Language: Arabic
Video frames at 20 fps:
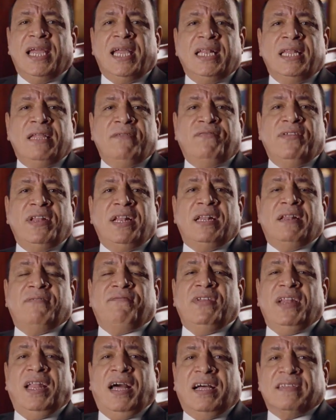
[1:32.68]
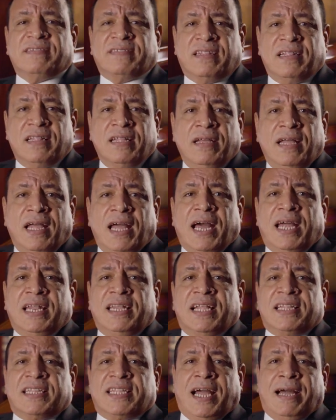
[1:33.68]
لان في في الاصل
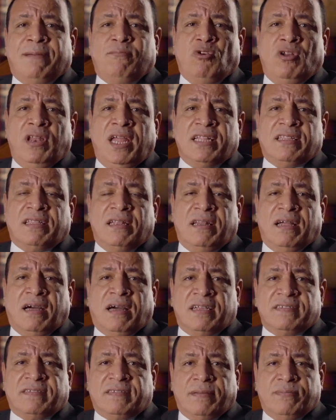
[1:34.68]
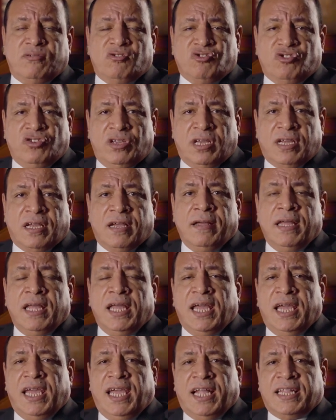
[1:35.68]
ان التعاملات اللي خاصه بالشيك
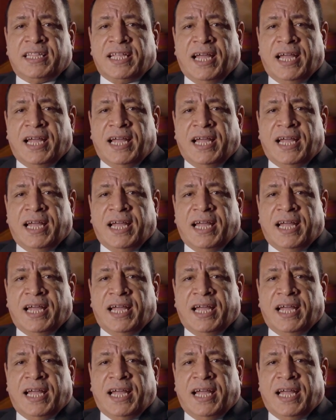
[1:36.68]
هي